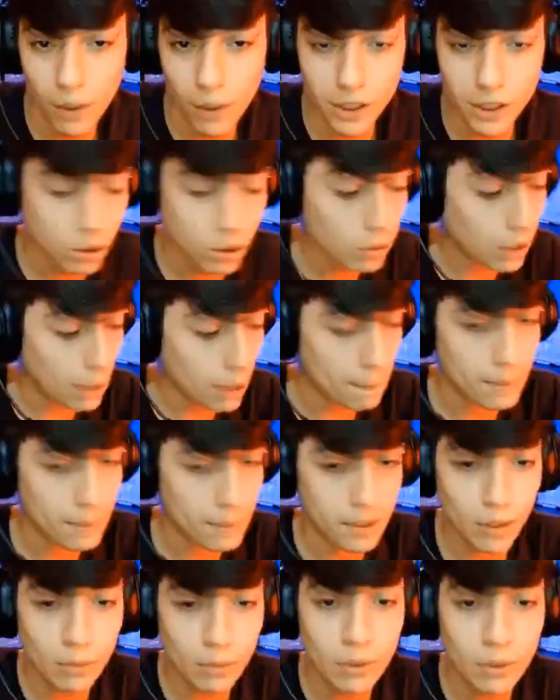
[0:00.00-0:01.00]
Eu acho que o
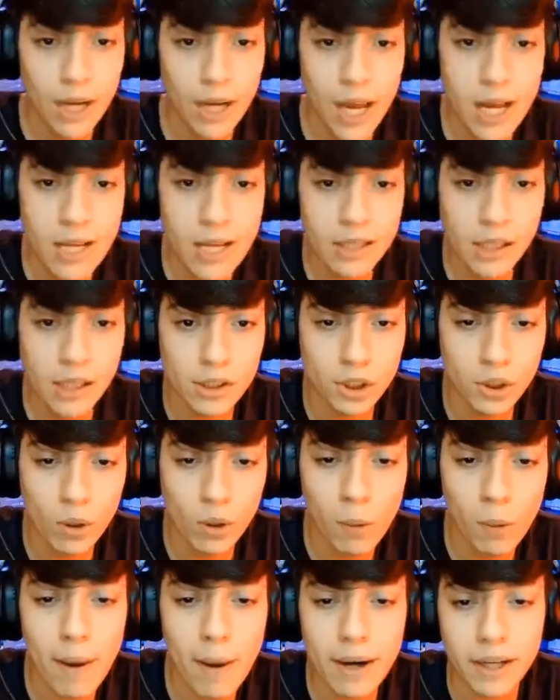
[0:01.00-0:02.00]
capitão, ele
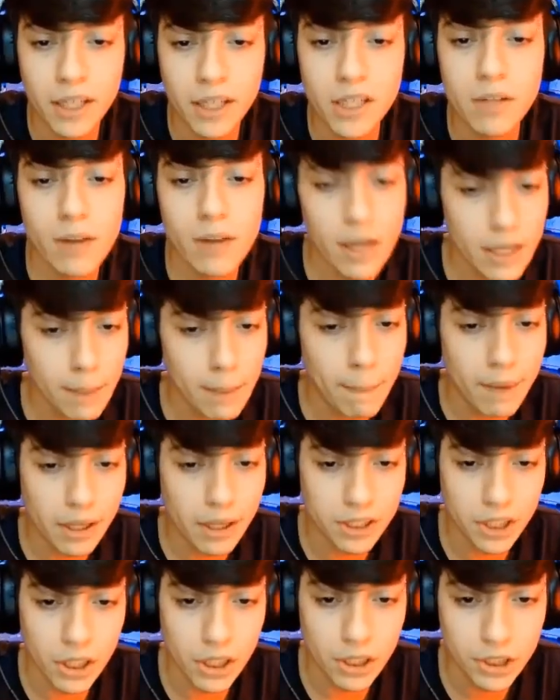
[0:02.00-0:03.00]
deixou um barquinho ali
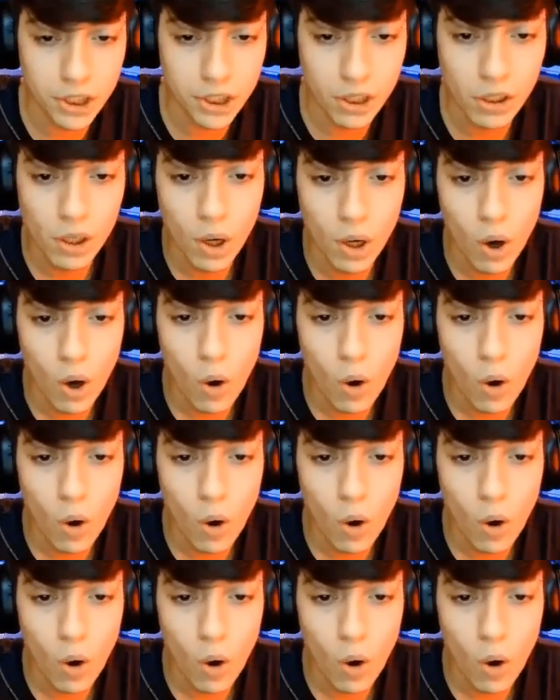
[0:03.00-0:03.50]
pra gente